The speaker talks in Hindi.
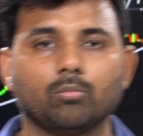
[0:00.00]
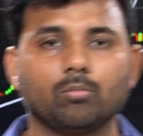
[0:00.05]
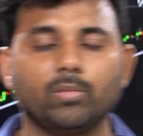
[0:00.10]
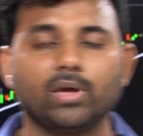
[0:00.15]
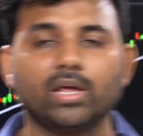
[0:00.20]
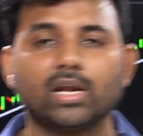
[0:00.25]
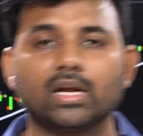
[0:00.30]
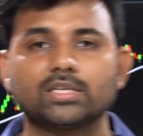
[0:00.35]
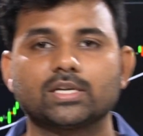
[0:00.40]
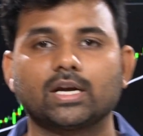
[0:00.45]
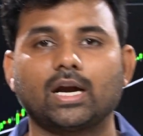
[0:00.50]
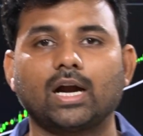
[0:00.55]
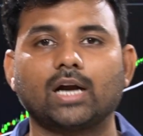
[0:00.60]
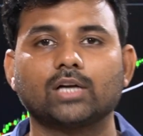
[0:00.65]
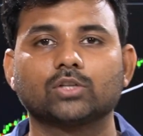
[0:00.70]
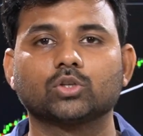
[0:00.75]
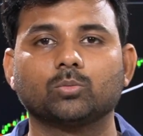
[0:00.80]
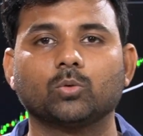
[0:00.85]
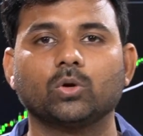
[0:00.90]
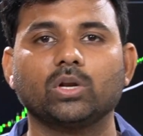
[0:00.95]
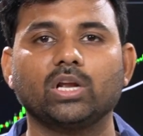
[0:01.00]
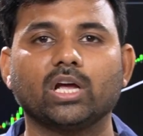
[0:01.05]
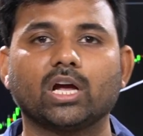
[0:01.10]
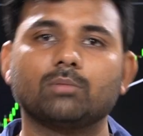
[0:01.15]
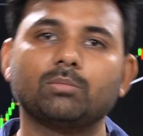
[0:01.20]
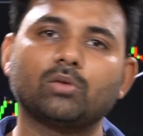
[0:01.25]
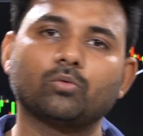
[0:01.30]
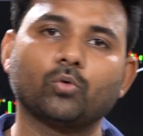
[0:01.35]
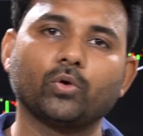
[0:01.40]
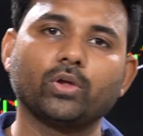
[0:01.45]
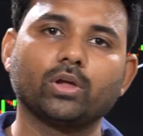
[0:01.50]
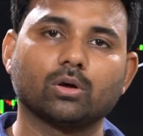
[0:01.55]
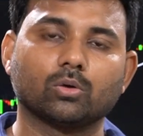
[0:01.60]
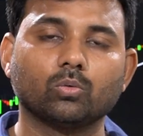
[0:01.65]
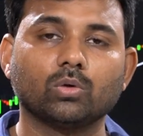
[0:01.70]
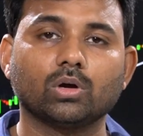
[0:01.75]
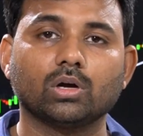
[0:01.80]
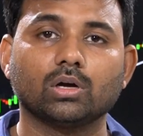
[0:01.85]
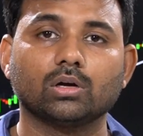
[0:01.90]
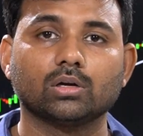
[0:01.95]
मेरा चार्ट जो बोलेगा मैं वही
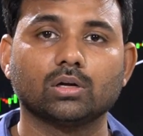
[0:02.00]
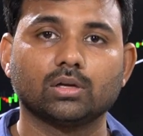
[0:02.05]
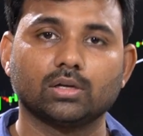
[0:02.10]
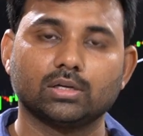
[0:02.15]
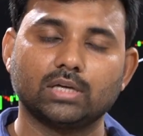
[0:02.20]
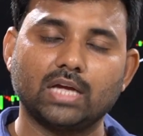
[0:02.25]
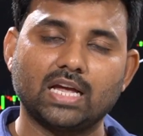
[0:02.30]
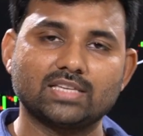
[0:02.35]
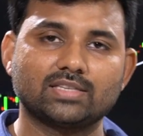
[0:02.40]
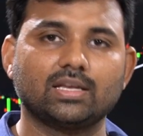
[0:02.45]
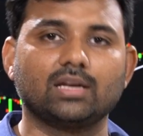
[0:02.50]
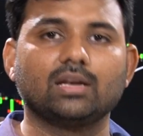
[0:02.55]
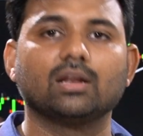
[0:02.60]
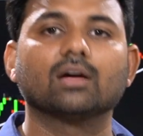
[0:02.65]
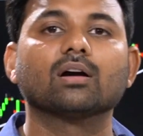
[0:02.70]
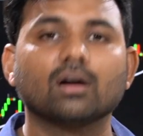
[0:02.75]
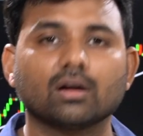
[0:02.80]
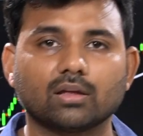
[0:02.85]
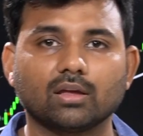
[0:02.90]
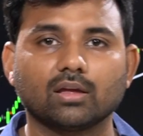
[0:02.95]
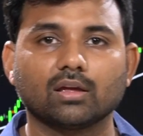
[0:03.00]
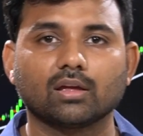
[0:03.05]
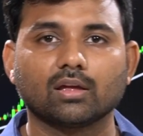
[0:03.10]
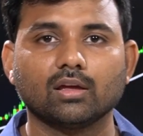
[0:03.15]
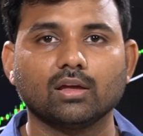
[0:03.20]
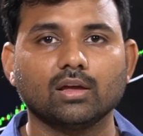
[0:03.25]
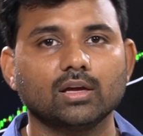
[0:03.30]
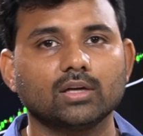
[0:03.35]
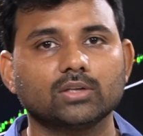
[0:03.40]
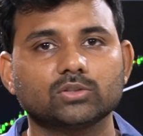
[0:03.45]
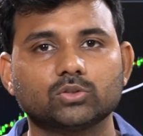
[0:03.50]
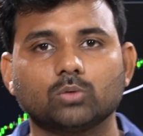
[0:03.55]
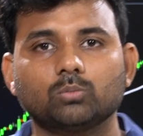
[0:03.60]
करूँगा ऐसा लगा के तो